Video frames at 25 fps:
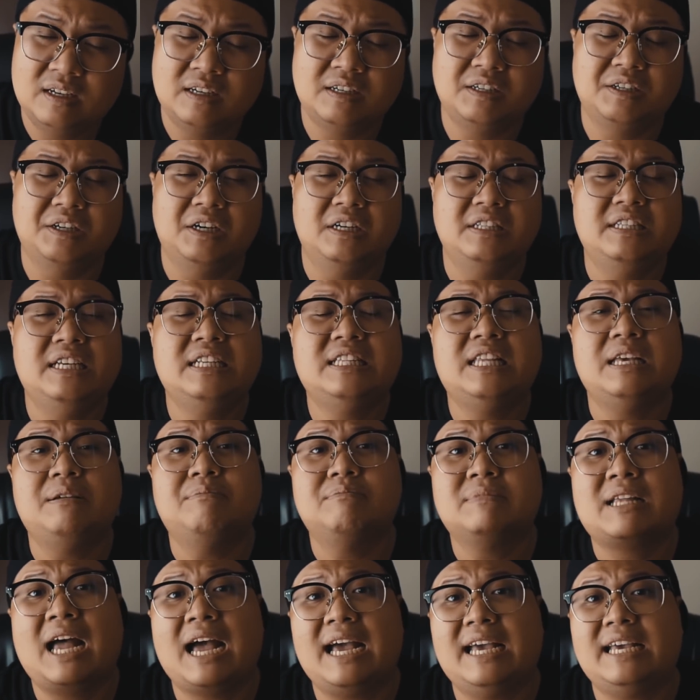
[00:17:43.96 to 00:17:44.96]
người đi
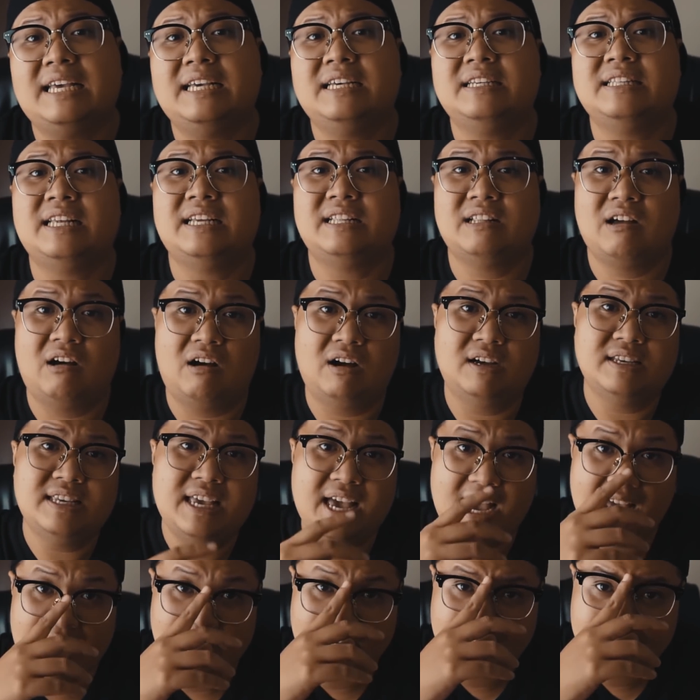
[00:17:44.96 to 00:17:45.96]
tìm thầy này nọ
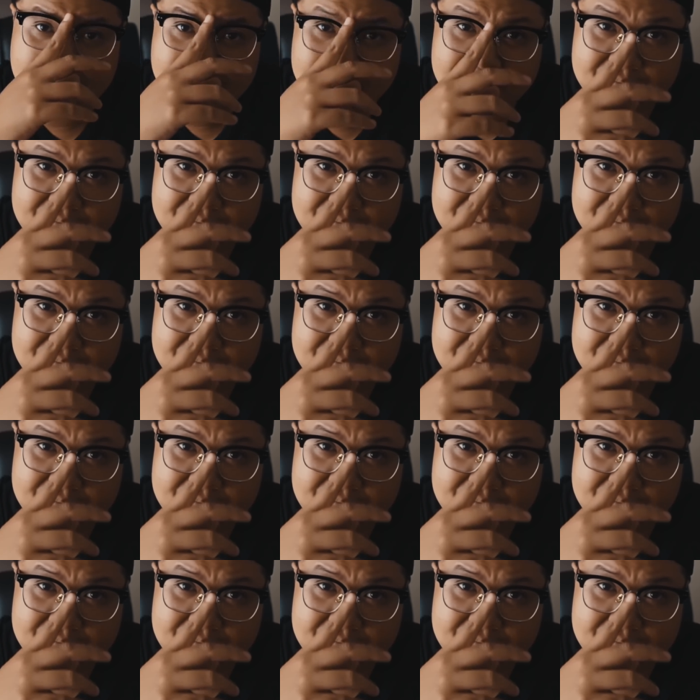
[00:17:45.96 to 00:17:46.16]
về